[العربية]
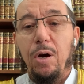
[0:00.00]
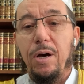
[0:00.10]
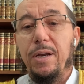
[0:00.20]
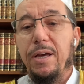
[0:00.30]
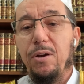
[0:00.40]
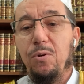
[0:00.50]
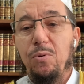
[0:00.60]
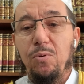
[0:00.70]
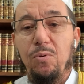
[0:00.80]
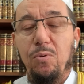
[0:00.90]
آه،
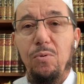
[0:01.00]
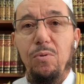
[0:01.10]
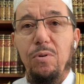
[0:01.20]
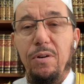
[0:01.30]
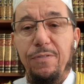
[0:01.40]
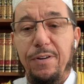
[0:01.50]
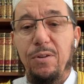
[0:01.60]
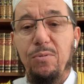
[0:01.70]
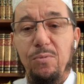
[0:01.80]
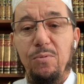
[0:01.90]
لأنه
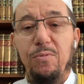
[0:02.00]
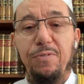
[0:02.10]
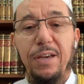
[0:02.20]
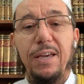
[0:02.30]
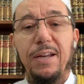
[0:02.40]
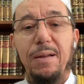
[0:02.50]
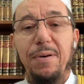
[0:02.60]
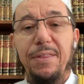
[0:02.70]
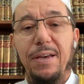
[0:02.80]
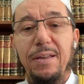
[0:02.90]
الفرض في غير
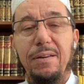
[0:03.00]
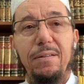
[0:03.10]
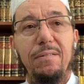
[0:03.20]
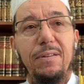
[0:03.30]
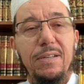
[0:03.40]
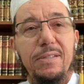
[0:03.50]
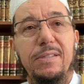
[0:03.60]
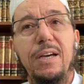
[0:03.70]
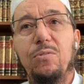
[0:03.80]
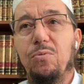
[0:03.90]
رمضان
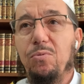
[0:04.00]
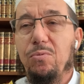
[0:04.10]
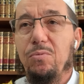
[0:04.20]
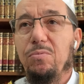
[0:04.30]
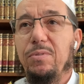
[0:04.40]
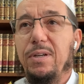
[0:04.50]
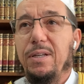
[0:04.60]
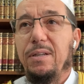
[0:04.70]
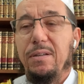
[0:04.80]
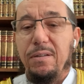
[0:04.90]
يزداد
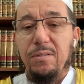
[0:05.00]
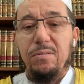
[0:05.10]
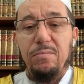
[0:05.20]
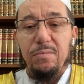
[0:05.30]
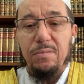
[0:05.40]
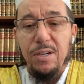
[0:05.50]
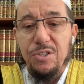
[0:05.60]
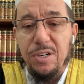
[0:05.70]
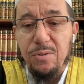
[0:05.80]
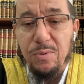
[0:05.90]
يعني
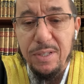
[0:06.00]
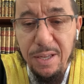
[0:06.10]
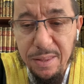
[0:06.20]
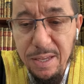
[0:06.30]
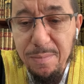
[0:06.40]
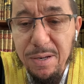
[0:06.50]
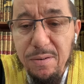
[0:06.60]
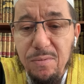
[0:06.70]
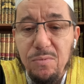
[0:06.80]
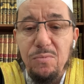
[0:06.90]
أجرا
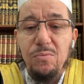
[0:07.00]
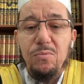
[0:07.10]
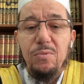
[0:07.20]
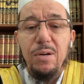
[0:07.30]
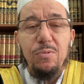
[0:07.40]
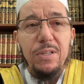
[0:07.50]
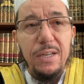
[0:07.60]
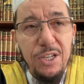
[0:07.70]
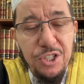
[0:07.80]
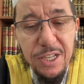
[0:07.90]
وتعظيما ولا بد
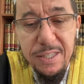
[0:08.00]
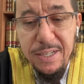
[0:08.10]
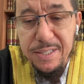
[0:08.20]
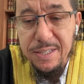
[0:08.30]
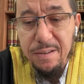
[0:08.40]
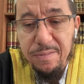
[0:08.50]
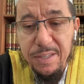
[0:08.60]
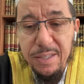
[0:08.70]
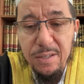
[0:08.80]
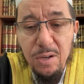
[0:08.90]
أن يجتهد الإنسان
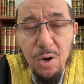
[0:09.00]
فيه